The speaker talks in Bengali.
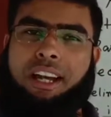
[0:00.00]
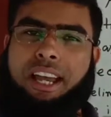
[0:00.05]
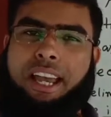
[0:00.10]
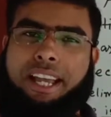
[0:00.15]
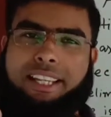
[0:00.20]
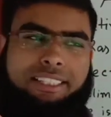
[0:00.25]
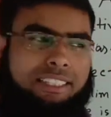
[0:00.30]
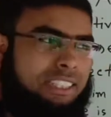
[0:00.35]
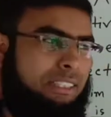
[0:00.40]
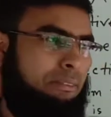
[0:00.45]

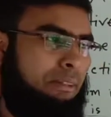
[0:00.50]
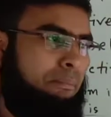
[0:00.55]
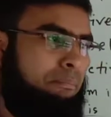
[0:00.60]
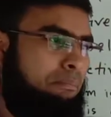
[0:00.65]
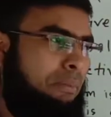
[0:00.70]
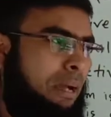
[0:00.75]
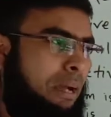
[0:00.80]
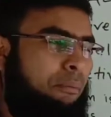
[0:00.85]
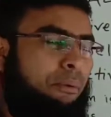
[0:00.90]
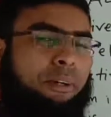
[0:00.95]
অ্যাজেটিভের
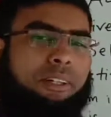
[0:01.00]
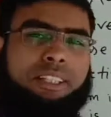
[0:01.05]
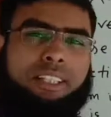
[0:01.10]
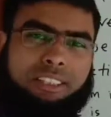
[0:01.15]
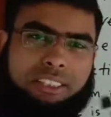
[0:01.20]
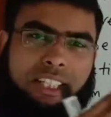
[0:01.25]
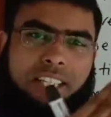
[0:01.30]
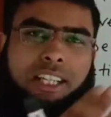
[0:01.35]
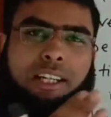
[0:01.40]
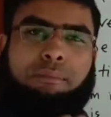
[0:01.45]
ব্যবহারটা
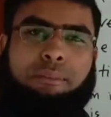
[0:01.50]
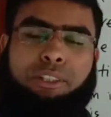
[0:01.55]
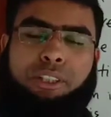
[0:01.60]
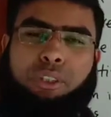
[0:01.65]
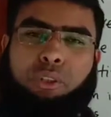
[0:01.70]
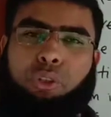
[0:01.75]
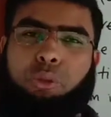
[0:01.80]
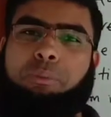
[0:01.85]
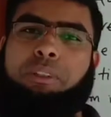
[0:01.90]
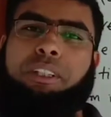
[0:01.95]
জানা আমাদের
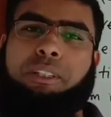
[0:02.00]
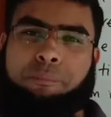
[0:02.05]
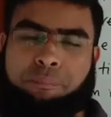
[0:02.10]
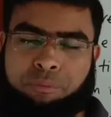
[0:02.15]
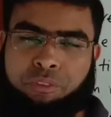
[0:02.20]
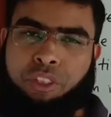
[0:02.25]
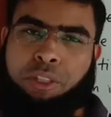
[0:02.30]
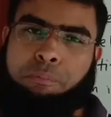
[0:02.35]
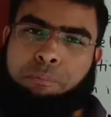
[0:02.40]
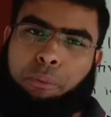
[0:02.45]
খুবই
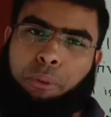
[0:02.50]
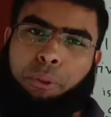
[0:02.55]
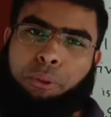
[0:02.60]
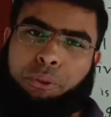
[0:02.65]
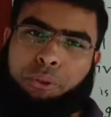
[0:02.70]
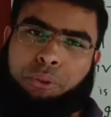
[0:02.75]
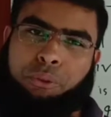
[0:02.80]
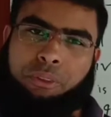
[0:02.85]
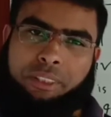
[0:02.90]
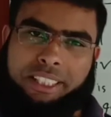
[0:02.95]

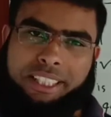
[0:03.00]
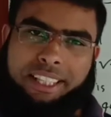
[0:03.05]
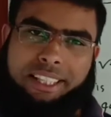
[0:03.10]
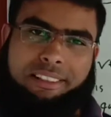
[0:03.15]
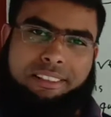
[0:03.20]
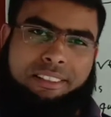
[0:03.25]
প্রয়োজন ওকে